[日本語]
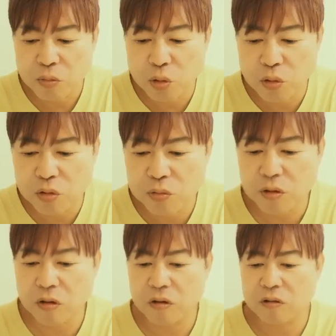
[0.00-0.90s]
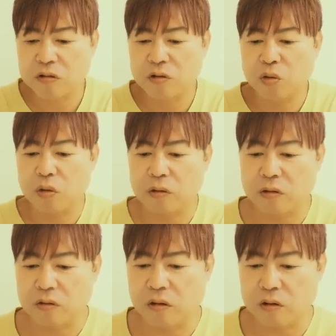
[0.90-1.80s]
ボリュームがすごかっ
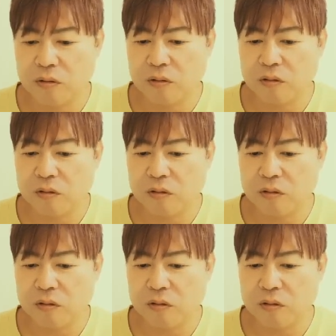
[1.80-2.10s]
たですねあれ